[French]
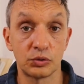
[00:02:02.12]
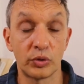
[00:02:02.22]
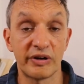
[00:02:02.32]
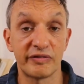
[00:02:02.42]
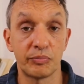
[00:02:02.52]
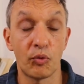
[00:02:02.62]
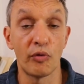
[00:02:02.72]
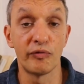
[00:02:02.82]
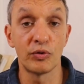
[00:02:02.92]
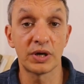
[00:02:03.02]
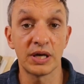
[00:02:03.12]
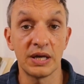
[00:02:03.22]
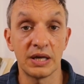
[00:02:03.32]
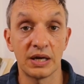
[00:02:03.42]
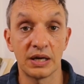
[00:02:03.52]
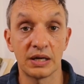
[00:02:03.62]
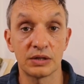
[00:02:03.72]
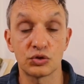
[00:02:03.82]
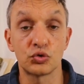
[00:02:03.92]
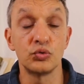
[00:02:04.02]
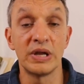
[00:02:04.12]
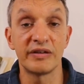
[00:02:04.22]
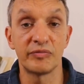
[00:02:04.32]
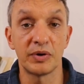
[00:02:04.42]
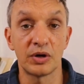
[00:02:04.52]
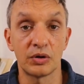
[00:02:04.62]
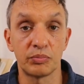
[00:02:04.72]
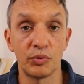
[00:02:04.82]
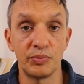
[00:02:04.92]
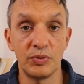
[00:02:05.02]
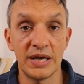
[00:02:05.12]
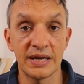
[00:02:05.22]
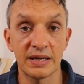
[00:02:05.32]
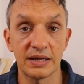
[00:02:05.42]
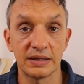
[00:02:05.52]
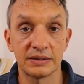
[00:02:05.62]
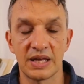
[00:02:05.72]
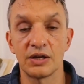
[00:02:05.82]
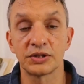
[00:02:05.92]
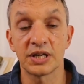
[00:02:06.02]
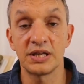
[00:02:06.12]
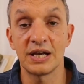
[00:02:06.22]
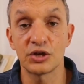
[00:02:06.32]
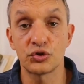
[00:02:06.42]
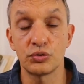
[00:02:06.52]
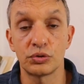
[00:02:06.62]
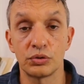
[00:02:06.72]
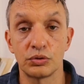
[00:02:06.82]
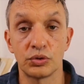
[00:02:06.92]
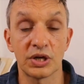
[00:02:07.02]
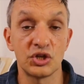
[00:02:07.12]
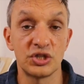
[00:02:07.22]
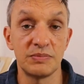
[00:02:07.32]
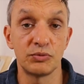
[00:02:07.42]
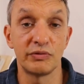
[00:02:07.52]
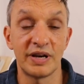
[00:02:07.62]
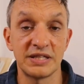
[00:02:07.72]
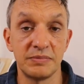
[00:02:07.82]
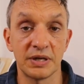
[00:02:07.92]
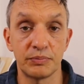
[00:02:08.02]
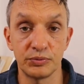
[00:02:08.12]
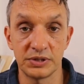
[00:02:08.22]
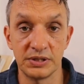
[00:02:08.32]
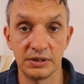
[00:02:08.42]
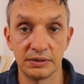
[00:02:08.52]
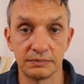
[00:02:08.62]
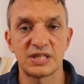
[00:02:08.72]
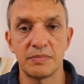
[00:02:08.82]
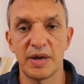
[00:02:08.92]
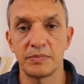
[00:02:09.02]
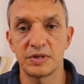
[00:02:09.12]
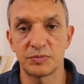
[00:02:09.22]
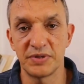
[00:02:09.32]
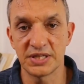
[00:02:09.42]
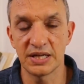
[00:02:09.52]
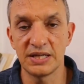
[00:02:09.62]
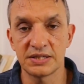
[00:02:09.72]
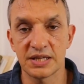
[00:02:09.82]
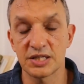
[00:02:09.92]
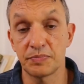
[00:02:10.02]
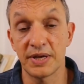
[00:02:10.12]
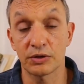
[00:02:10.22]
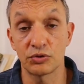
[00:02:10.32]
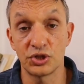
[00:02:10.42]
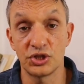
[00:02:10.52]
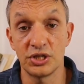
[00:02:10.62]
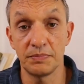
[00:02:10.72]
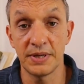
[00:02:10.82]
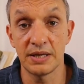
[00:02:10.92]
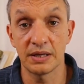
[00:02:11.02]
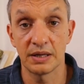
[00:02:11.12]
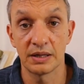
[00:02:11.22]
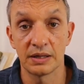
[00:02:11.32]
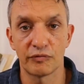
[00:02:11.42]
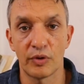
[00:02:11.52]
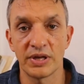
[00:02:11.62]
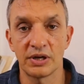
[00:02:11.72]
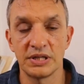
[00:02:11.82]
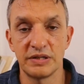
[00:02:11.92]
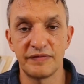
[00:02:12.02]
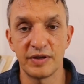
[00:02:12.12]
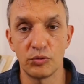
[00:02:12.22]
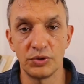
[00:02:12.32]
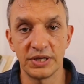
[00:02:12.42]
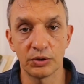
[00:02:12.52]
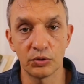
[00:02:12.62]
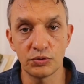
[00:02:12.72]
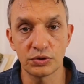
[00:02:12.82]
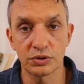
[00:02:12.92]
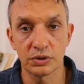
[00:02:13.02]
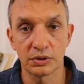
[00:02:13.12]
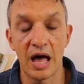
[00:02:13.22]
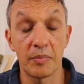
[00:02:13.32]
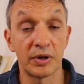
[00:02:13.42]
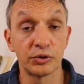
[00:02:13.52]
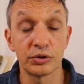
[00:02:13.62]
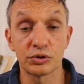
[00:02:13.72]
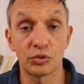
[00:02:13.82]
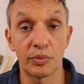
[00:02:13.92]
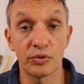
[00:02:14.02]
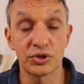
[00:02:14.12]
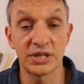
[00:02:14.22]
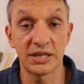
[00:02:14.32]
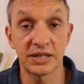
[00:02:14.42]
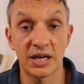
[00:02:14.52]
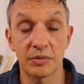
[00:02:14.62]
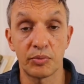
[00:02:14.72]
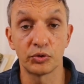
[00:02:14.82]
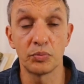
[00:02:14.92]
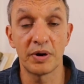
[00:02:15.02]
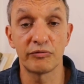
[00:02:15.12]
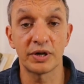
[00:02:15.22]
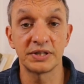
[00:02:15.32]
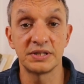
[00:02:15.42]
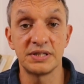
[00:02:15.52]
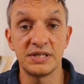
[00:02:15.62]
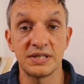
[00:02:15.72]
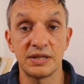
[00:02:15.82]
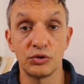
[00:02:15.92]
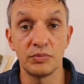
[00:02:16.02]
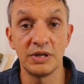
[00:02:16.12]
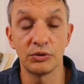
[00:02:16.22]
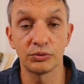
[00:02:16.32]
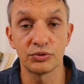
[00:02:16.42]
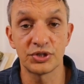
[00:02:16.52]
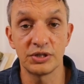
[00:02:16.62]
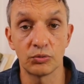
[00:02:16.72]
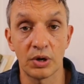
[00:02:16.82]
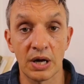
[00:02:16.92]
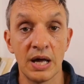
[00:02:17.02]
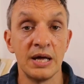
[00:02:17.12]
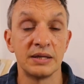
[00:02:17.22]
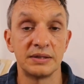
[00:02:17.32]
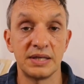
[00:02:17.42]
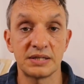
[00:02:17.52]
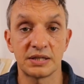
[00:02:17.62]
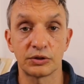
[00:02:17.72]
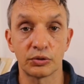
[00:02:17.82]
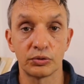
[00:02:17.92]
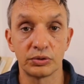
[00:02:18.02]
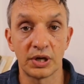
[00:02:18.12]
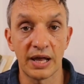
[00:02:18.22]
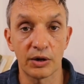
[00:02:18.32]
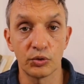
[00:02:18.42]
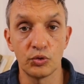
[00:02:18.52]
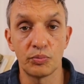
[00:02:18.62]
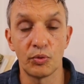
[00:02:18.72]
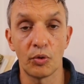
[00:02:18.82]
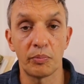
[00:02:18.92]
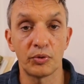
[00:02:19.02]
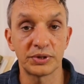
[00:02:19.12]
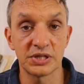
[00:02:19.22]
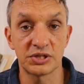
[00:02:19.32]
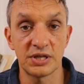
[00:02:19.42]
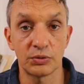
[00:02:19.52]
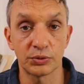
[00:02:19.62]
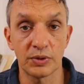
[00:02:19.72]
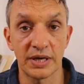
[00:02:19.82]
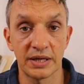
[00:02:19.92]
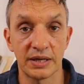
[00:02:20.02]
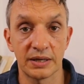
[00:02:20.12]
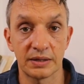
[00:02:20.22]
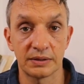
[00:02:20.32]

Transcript: doivent provoquer un soulèvement populaire et entraîner la chute du régime de Vladimir Poutine. Ces mêmes spécialistes espèrent que Xi Jinping, voyant les difficultés russes, abandonne son projet d'attaque pour ne pas voir des dizaines de millions de Chinois descendre dans la rue pour protester contre la guerre.